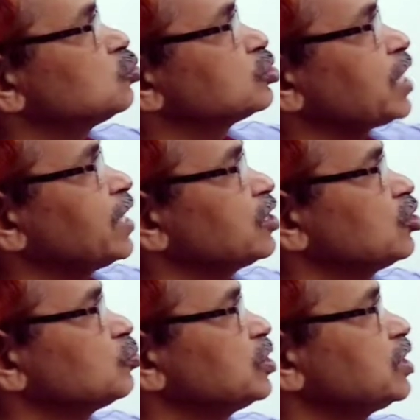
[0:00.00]
टू साइन
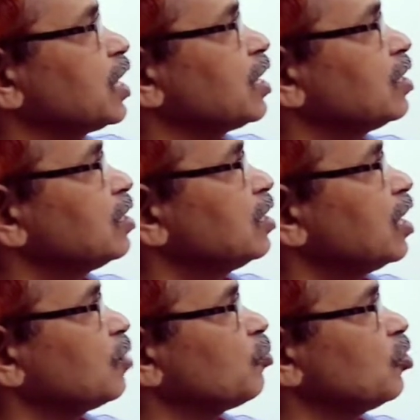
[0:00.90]
क्यू थीटा
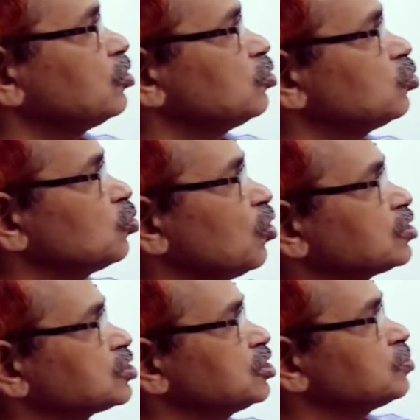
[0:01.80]
अपॉन टू
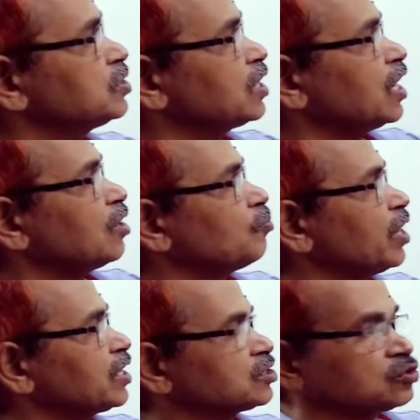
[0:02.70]
कॉस क्यू थीटा
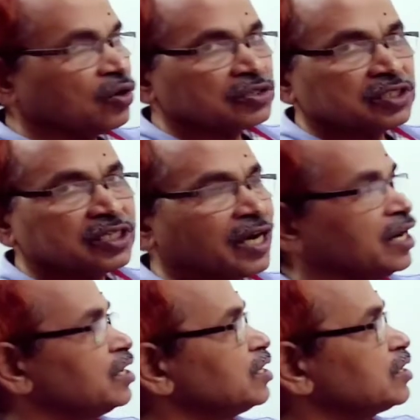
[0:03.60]
माइनस कॉस थीटा
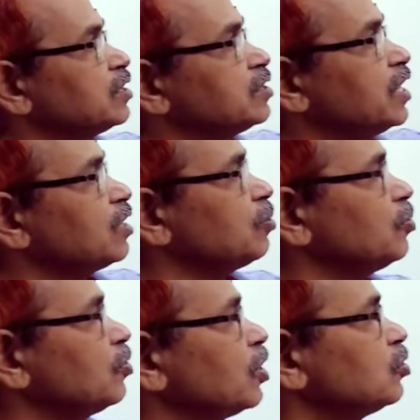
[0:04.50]
देन दैट विल
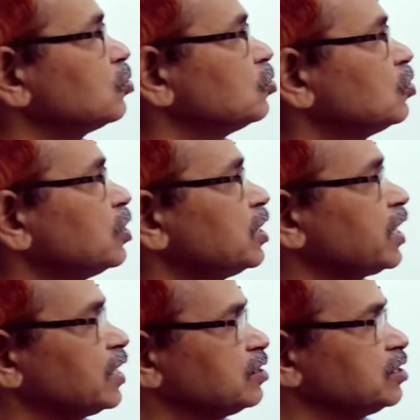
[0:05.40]
बी इक्वल टू
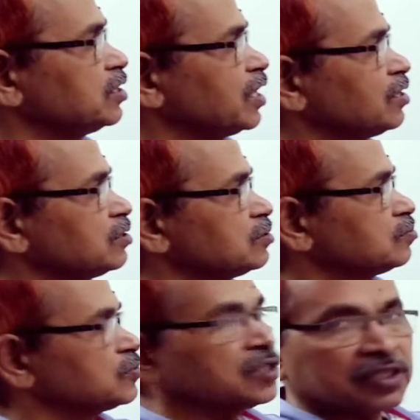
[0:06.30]
टेन थीटा
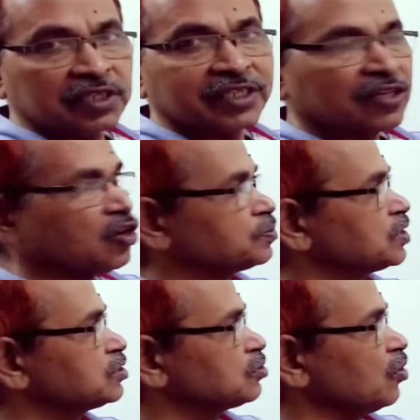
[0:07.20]
दीज आर द
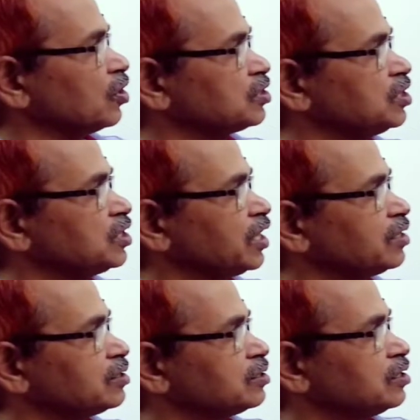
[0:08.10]
ऑप्शन कॉट थीटा
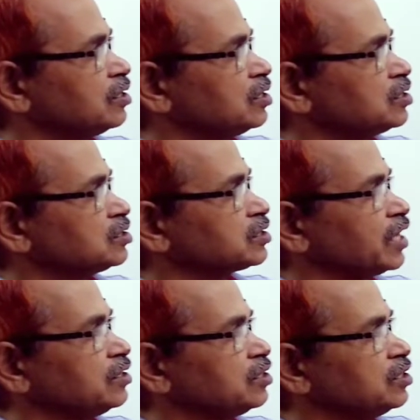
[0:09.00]

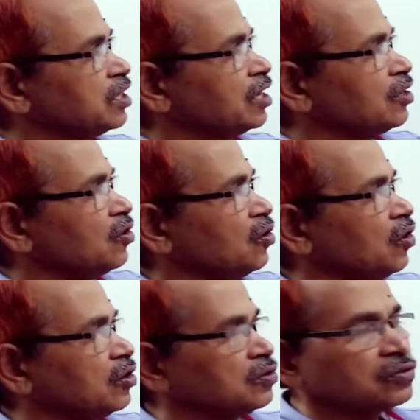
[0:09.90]
साइन थीटा
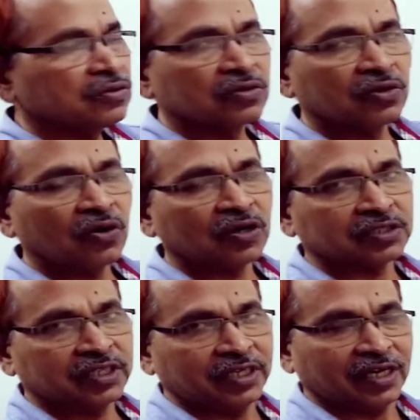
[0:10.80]
और
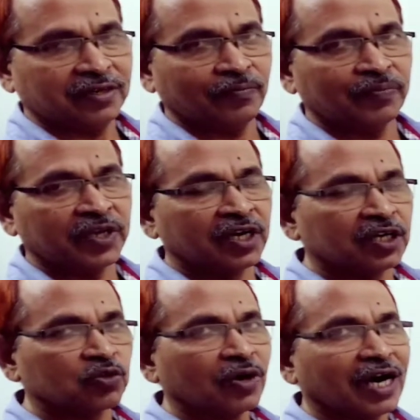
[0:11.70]
कॉस थीटा
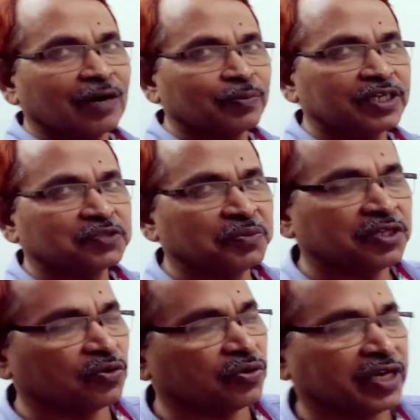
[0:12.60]
तो आपने इसमें
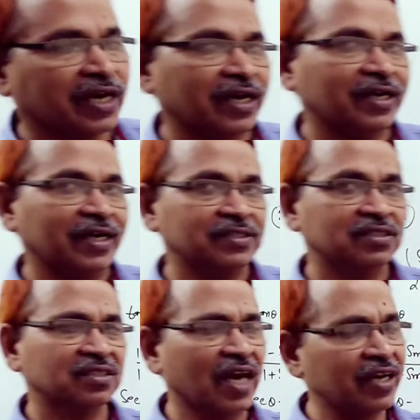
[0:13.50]
देखो क्या करना है
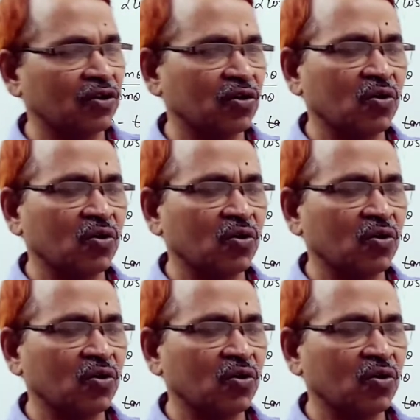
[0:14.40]
साइन और